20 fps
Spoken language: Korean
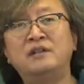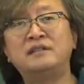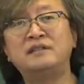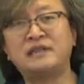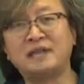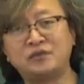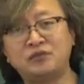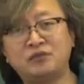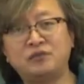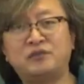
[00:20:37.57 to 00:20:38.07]

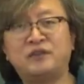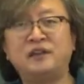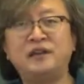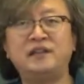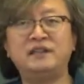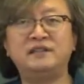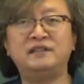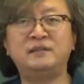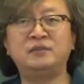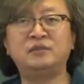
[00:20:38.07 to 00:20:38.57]
자주
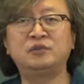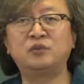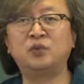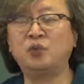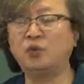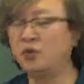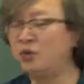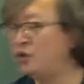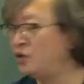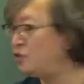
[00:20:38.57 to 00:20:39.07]
틀린
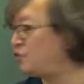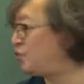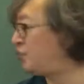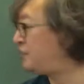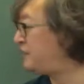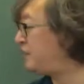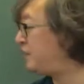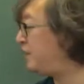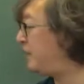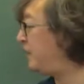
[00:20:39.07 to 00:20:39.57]
지문으로
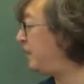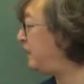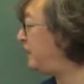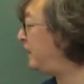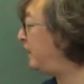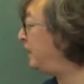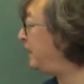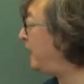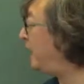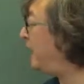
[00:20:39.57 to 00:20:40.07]
출제되기
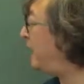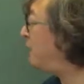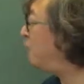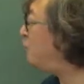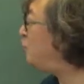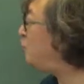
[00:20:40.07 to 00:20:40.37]
때문에